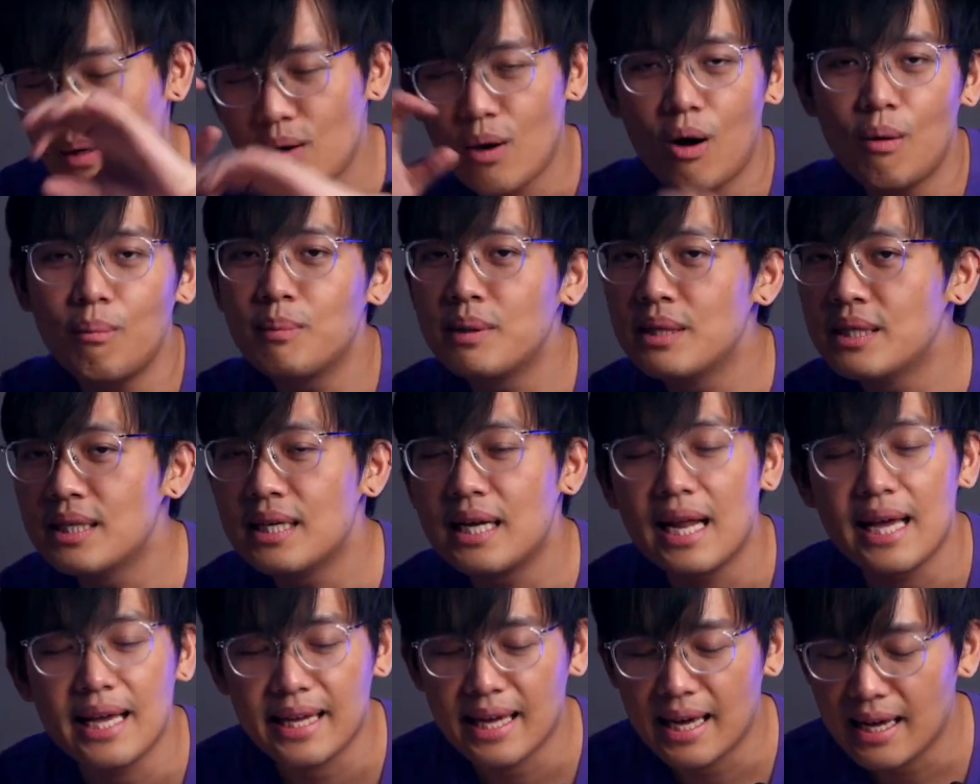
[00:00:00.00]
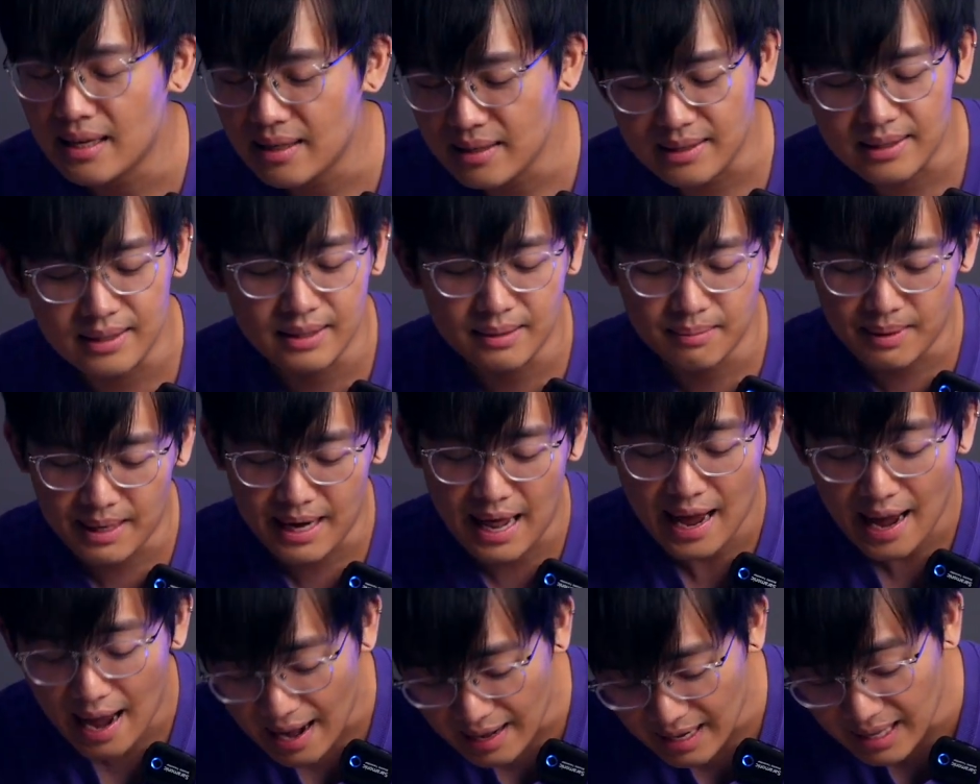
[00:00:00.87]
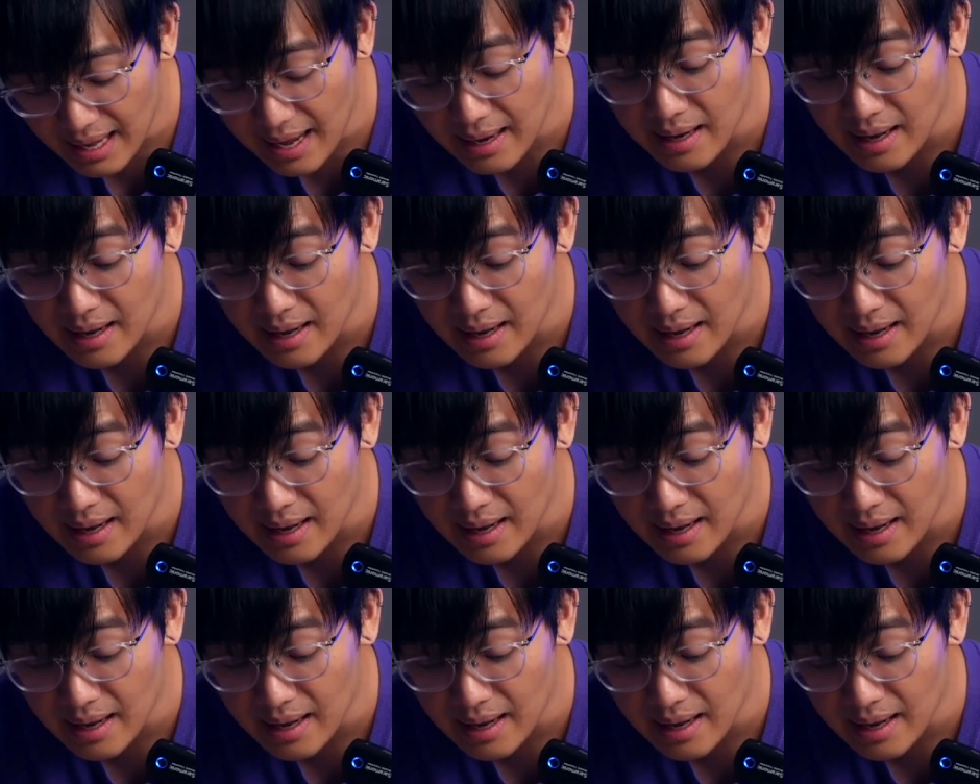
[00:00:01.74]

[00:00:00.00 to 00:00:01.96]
ข้อมืออะไรเงี้ยมันได้แค่นี้